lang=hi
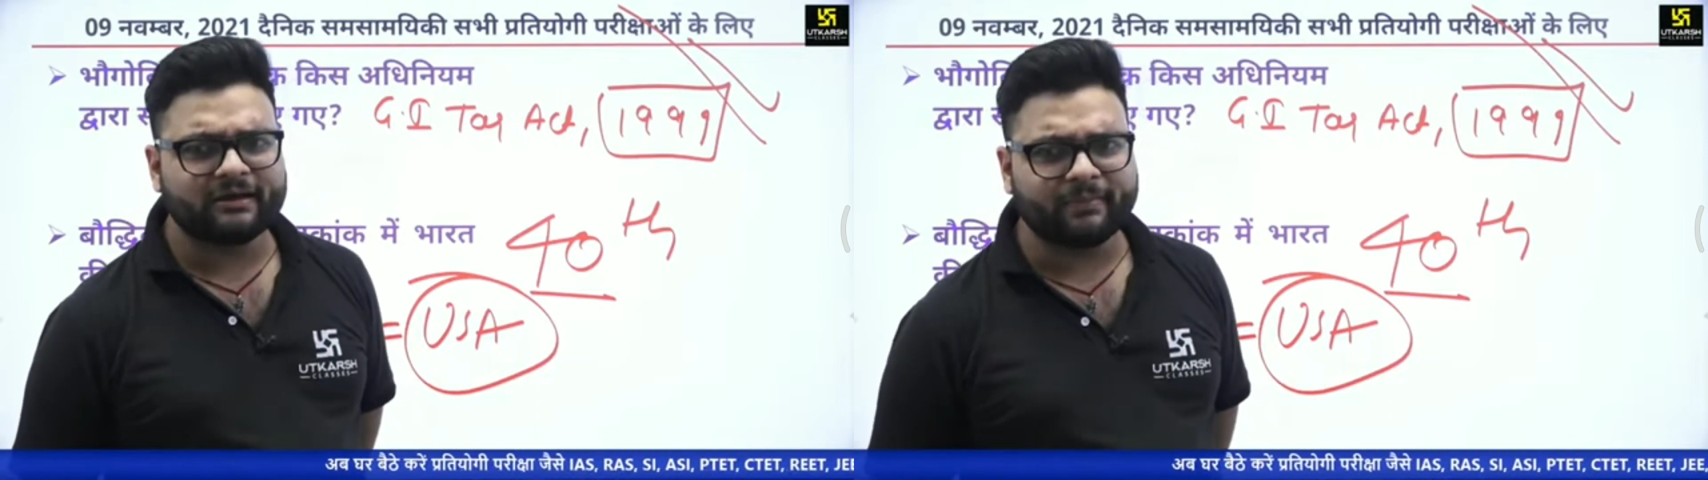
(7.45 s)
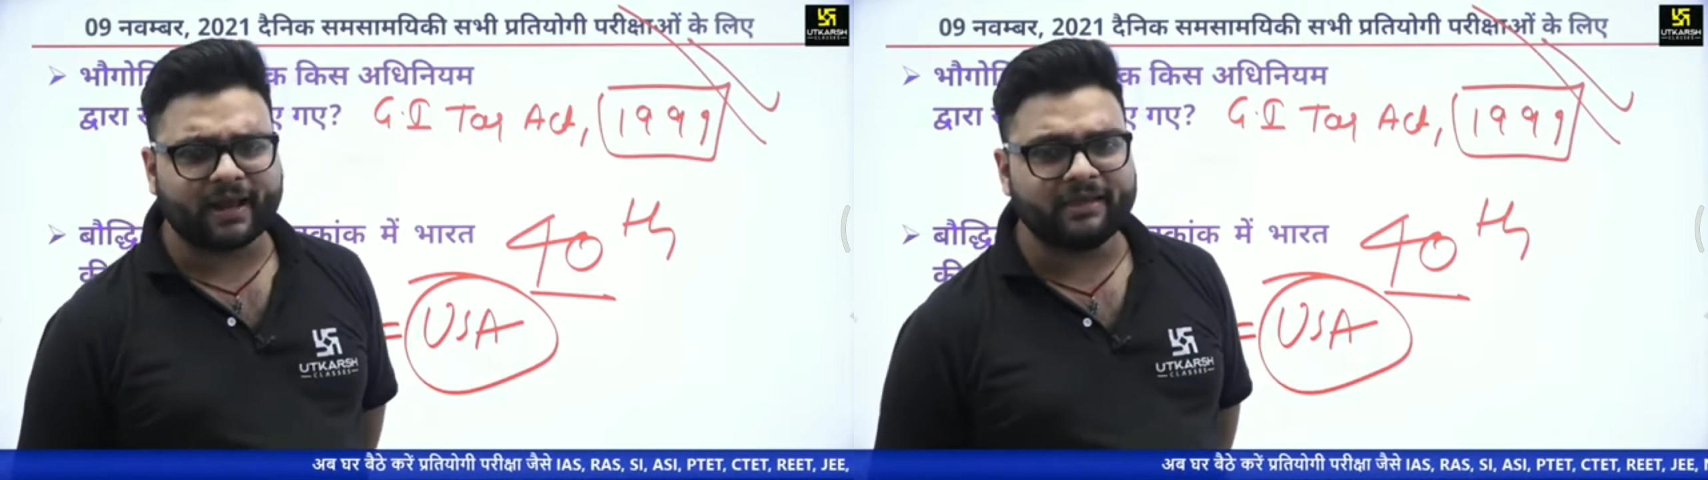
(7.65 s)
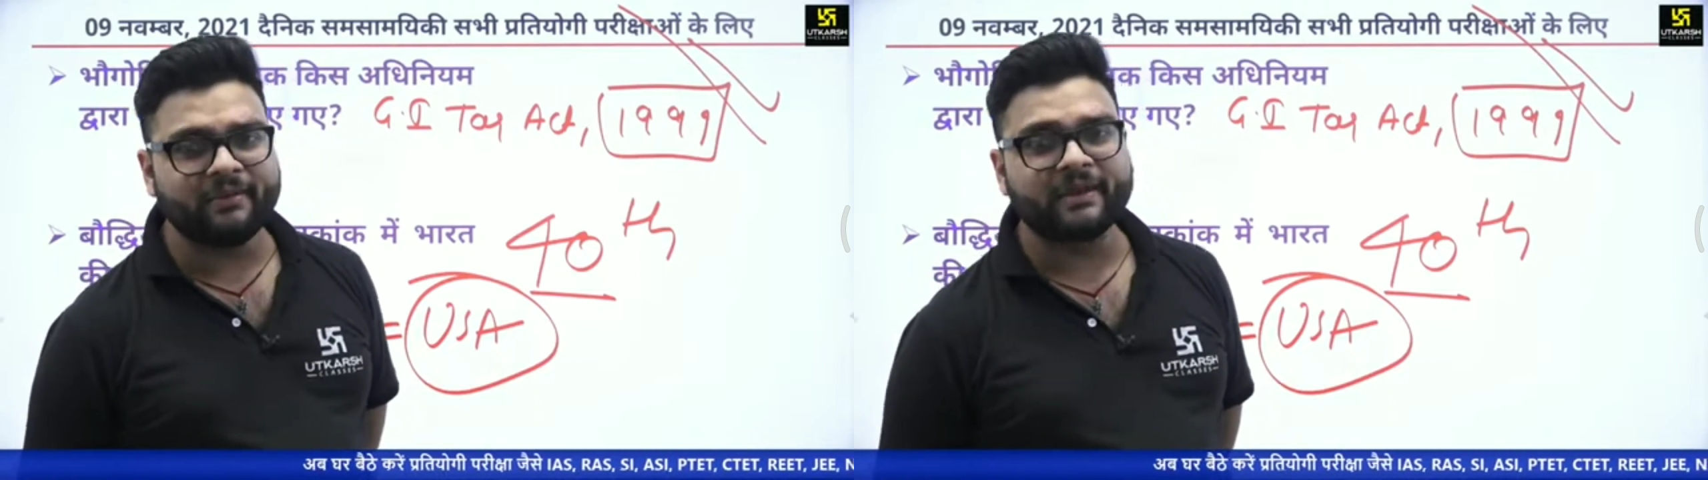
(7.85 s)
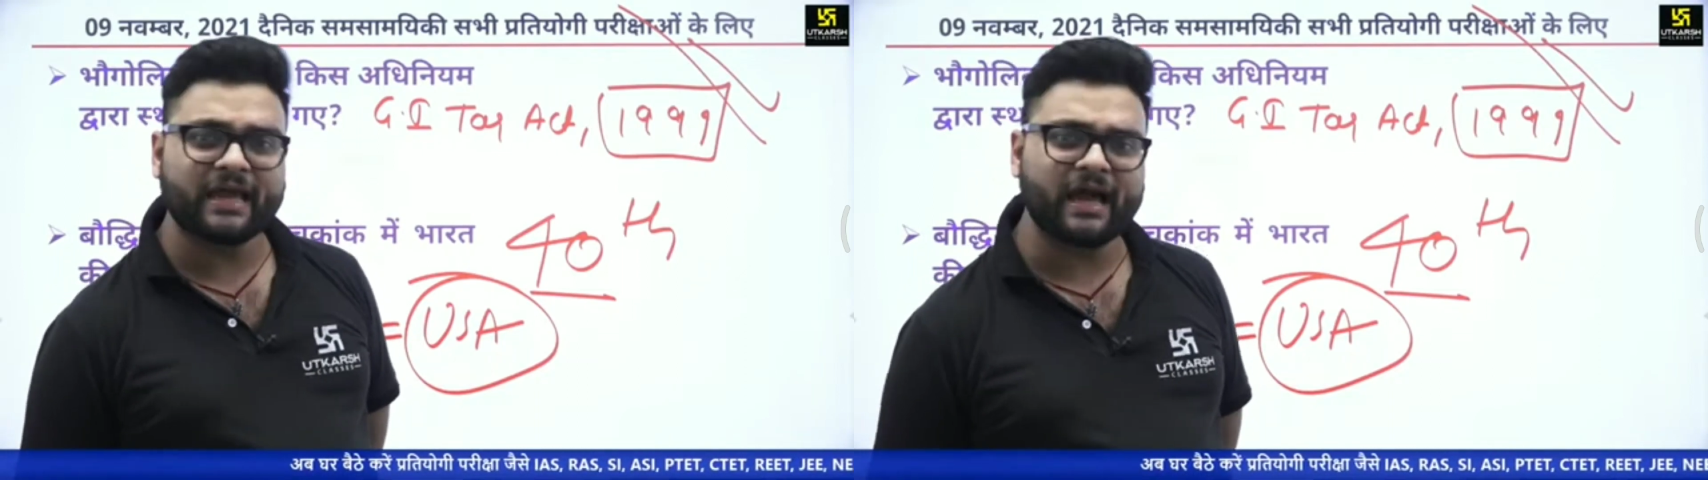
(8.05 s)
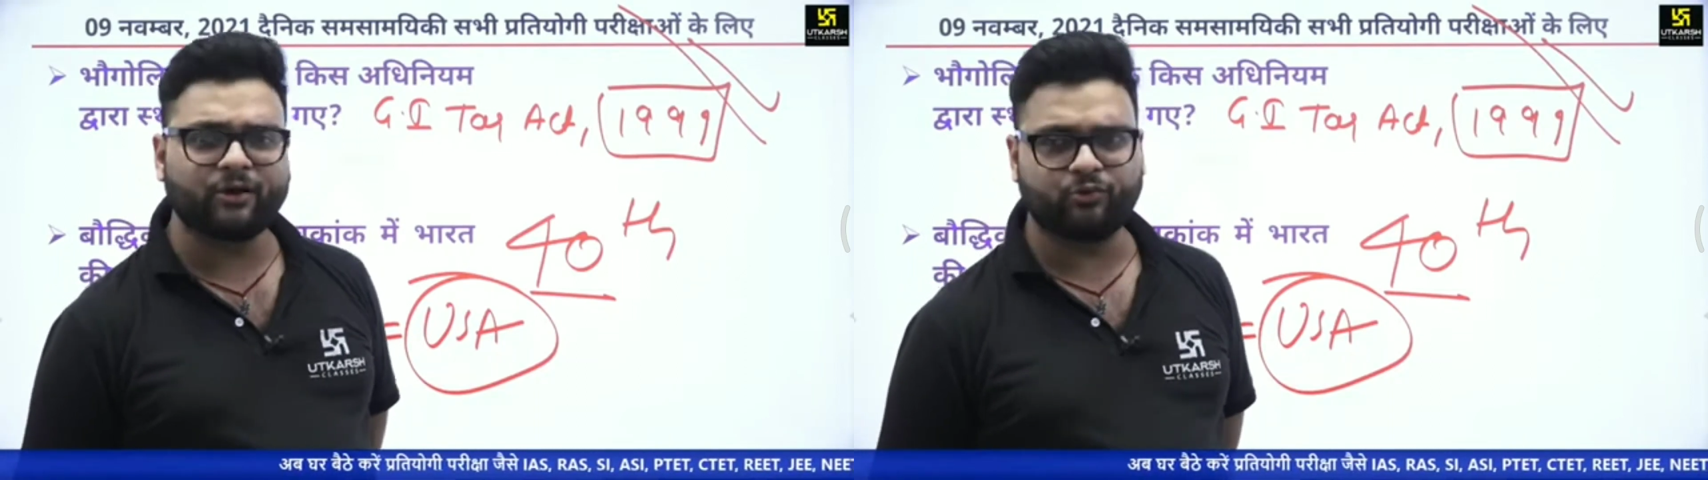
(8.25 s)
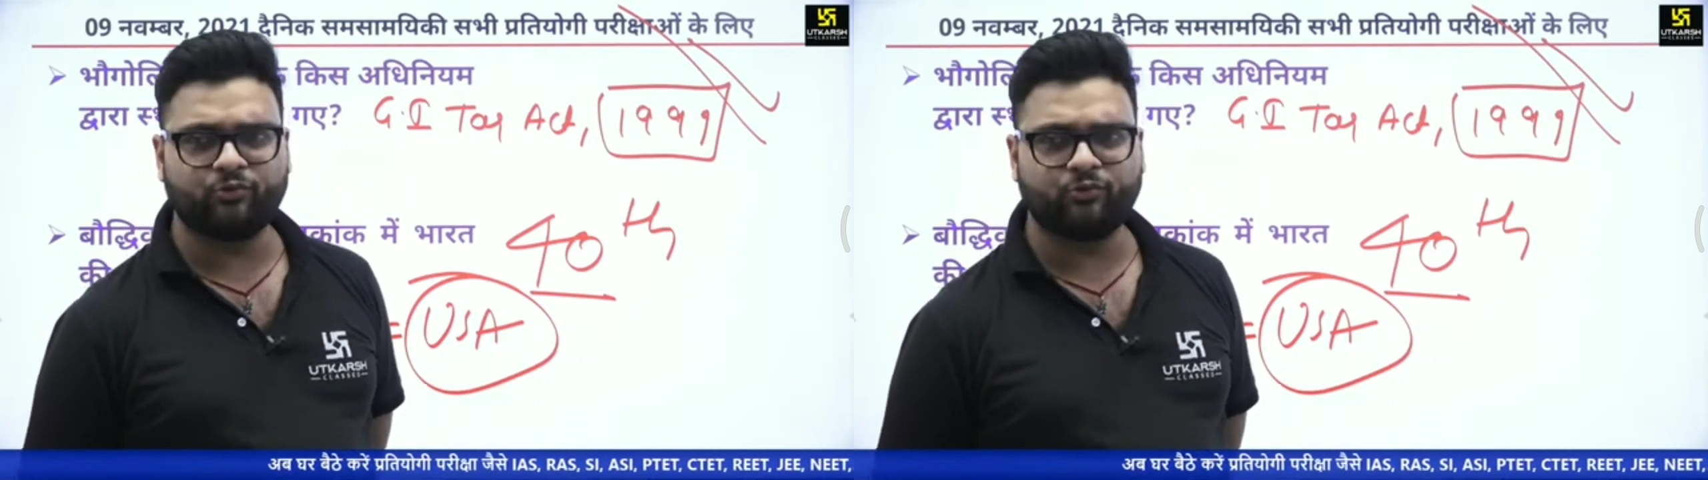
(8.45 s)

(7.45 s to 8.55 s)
पढ़ाई में क्या करूं